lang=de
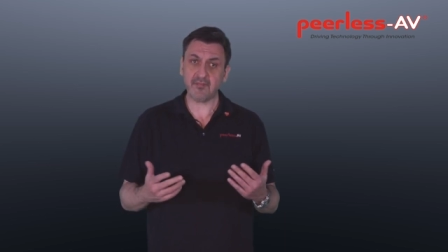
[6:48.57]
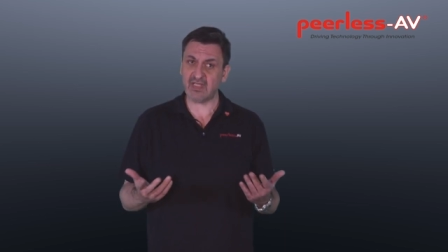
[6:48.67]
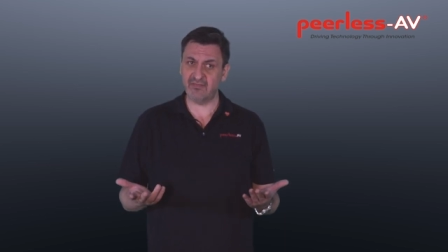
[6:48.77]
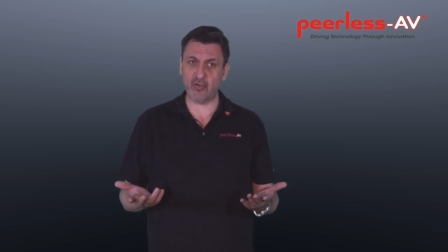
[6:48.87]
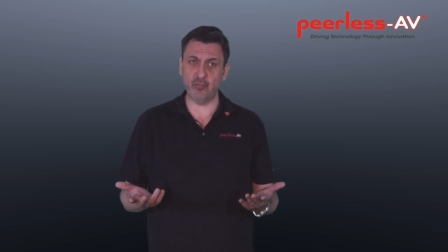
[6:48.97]

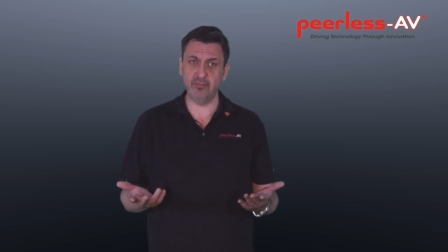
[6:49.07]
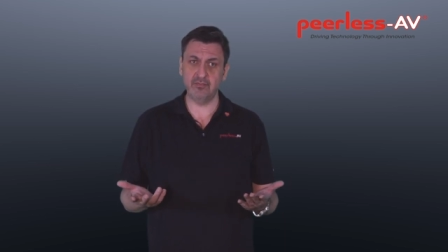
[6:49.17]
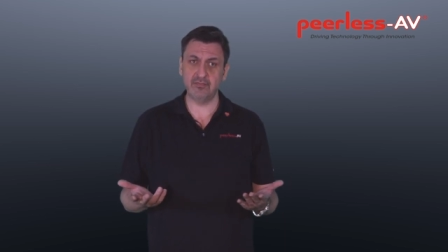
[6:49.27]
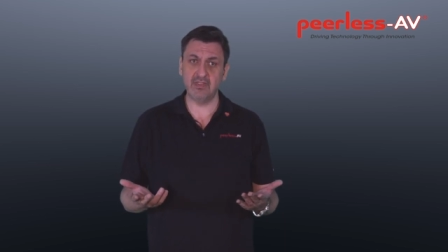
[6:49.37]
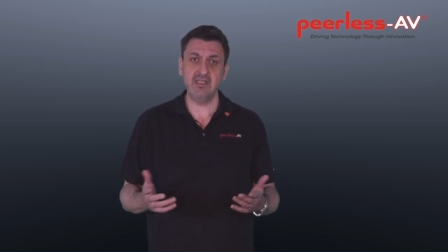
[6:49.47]

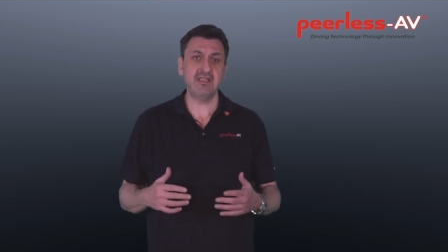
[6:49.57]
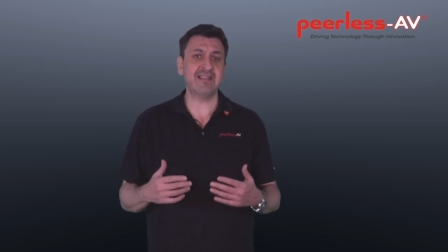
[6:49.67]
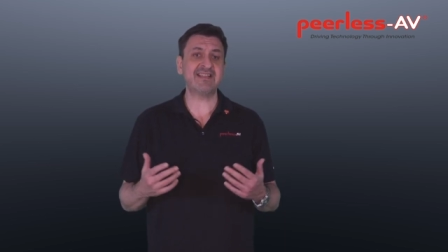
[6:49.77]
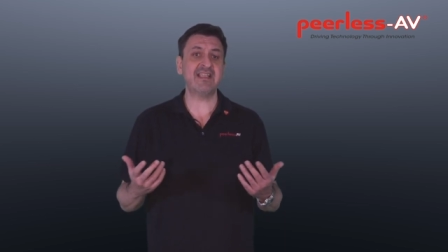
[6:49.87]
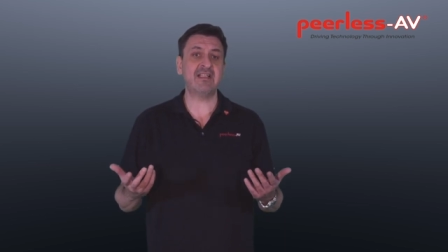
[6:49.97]
Warum?
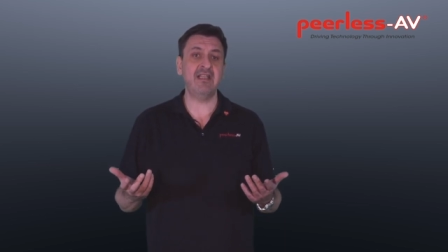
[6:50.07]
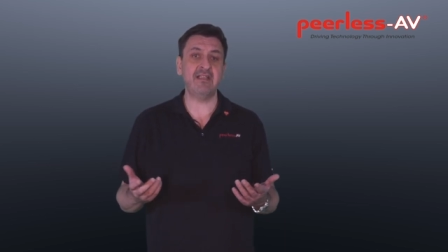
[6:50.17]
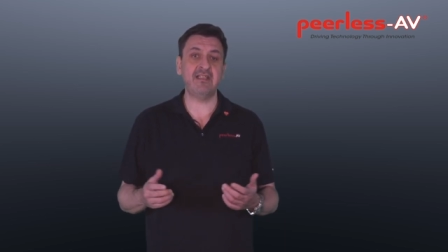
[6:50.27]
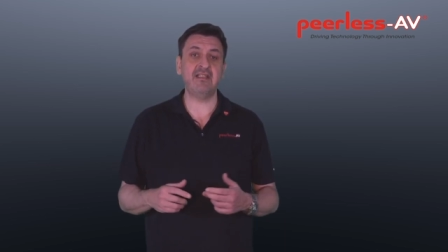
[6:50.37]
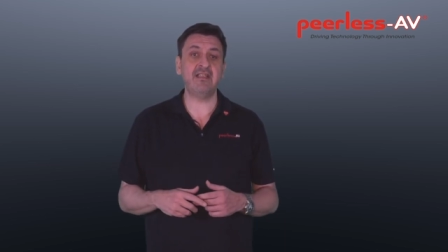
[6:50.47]
Das erkläre
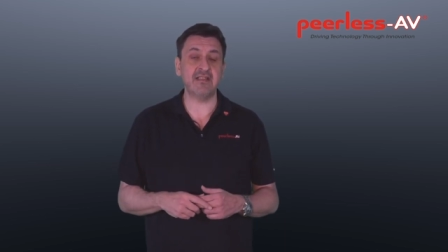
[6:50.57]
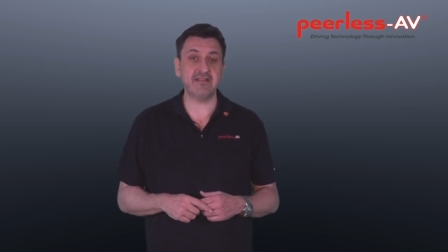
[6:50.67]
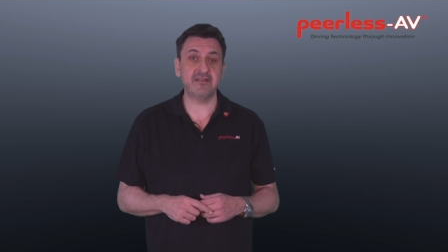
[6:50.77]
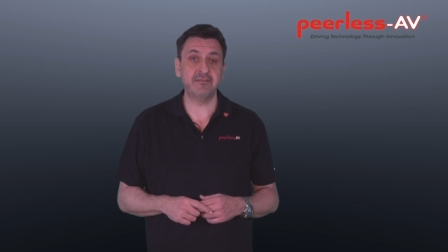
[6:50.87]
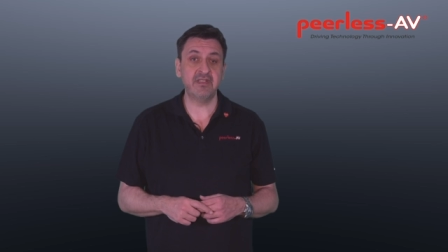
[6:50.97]
ich Ihnen jetzt.